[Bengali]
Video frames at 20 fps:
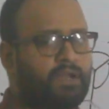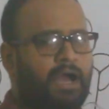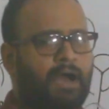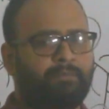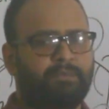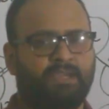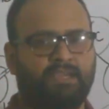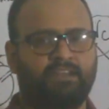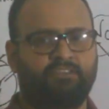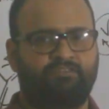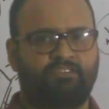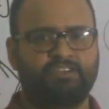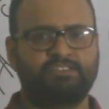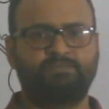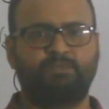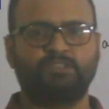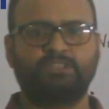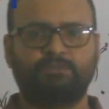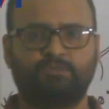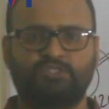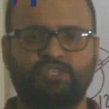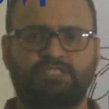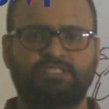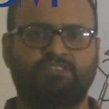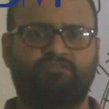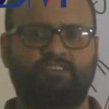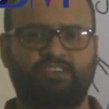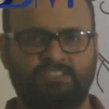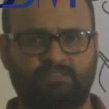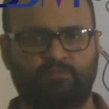আমি এখানে ফেজ বলতে বোঝাচ্ছি
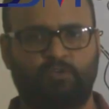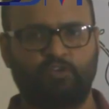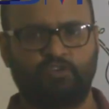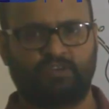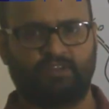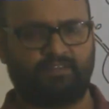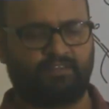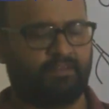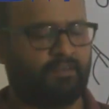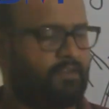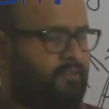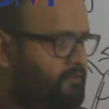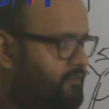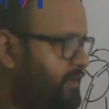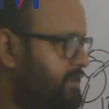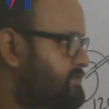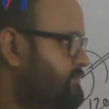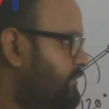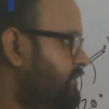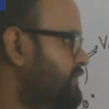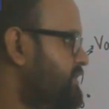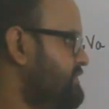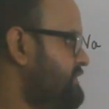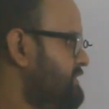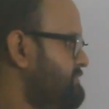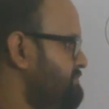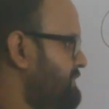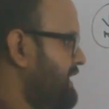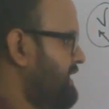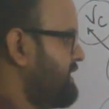ফেজ ভোল্টেজ ফেজ ভোল্টেজ
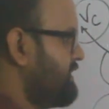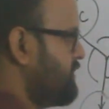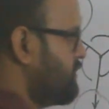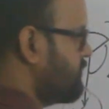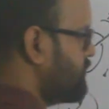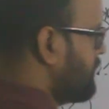অ্যান্ড ম্যাগনিটিউড